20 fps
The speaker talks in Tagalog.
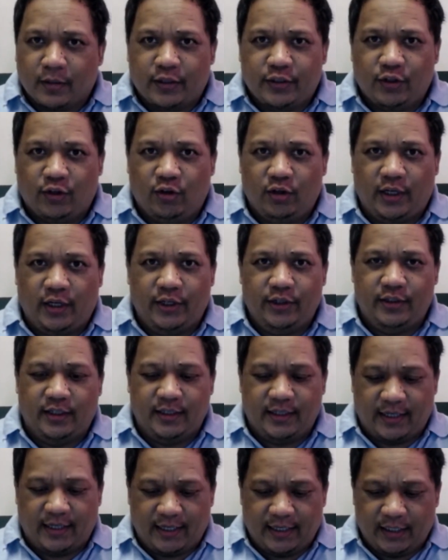So ngayon ang
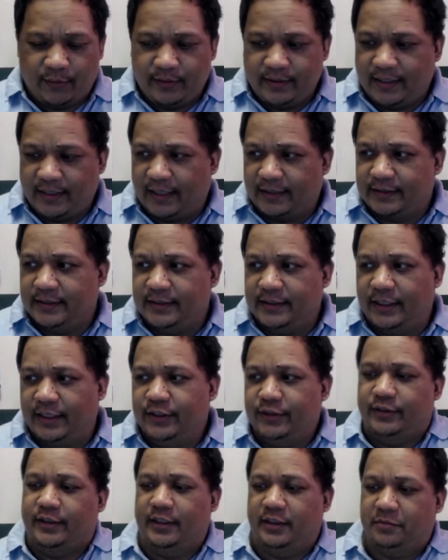gagawin natin
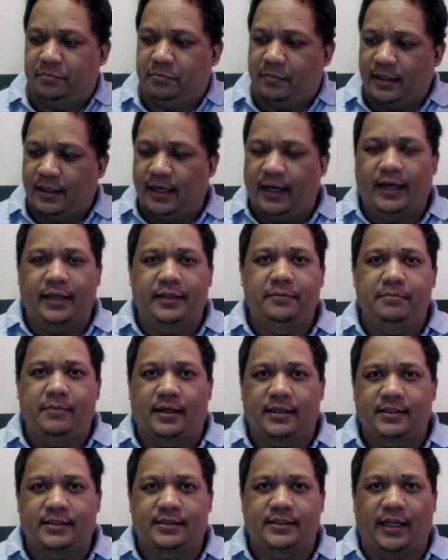ngayon is
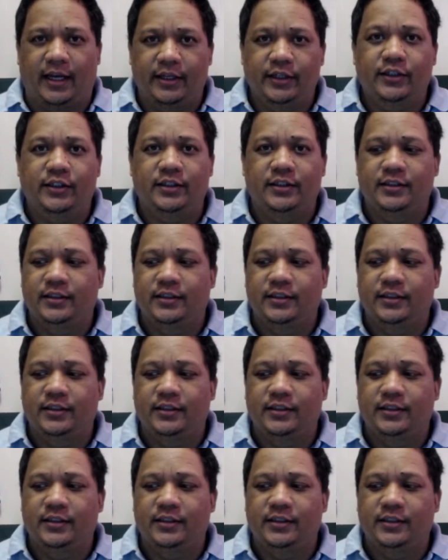mag-unbox tayo.